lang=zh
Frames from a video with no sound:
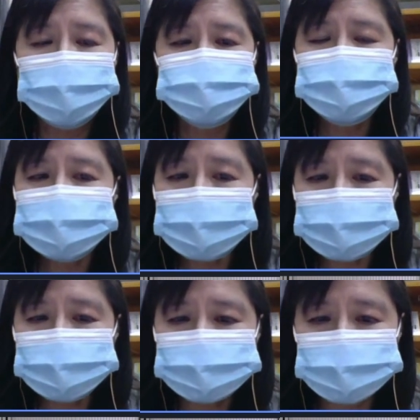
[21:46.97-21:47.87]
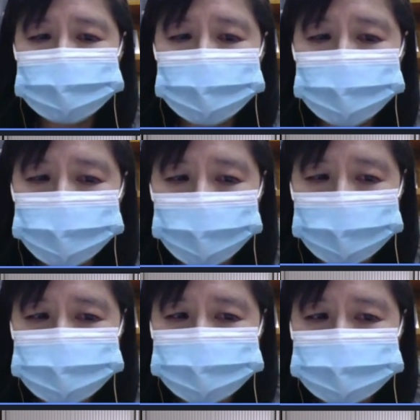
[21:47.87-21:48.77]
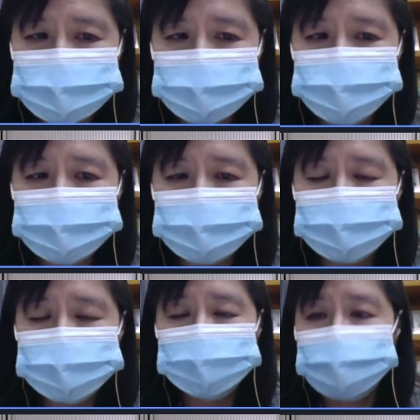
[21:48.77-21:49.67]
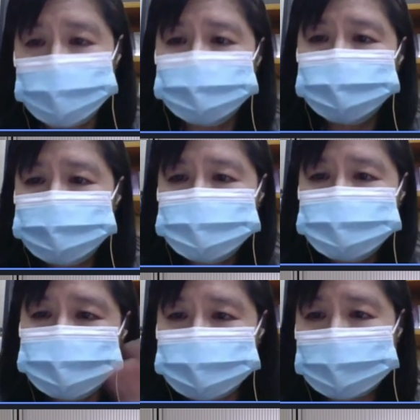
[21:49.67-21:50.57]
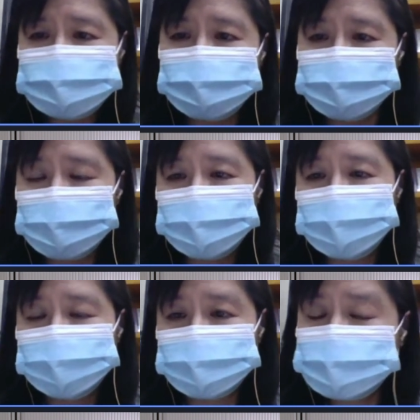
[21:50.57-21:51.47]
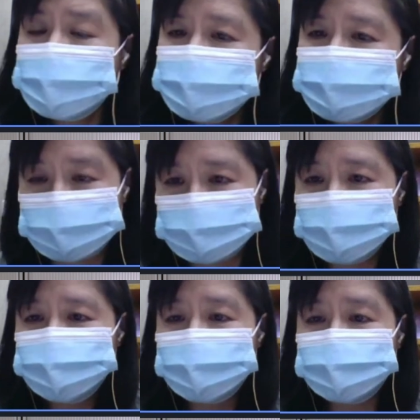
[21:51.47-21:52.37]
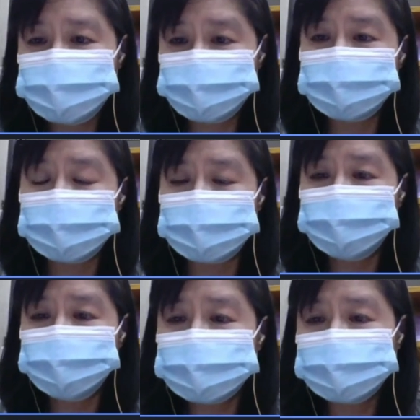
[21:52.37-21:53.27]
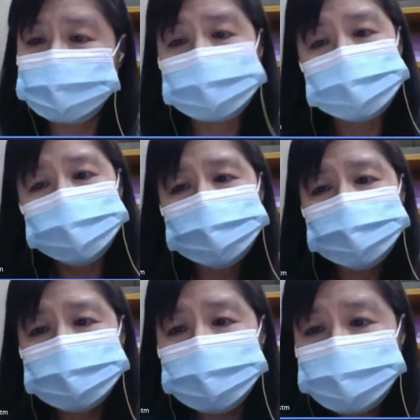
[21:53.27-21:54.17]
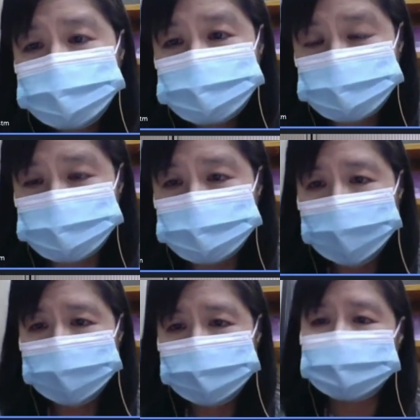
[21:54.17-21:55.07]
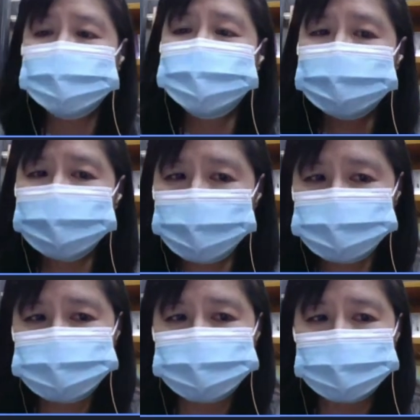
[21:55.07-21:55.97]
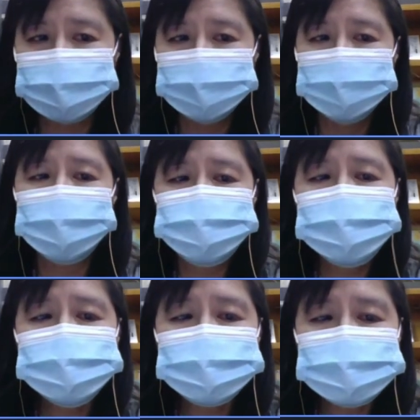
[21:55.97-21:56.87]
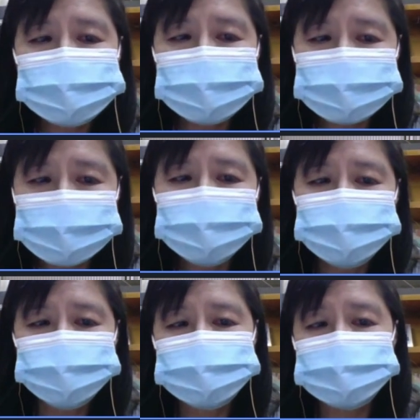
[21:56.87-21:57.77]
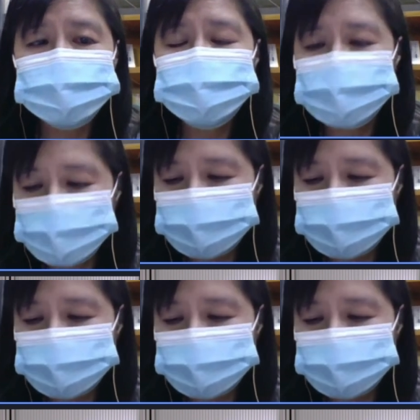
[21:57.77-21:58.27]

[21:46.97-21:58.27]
哦，所以他可以提供维修的人员很容易就查找到你到底哪个地方出了问题，哪个地方的电不足，哪个地方漏水，哦，所以这个资建筑资讯